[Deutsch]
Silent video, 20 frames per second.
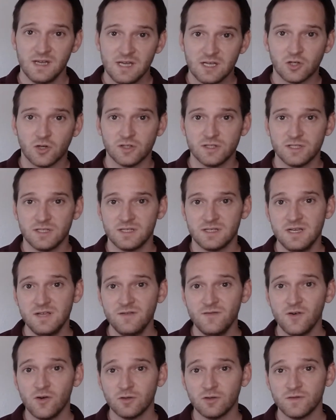trotz des
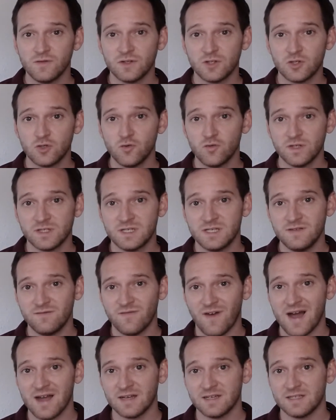Lieferungsverzuges die Ware,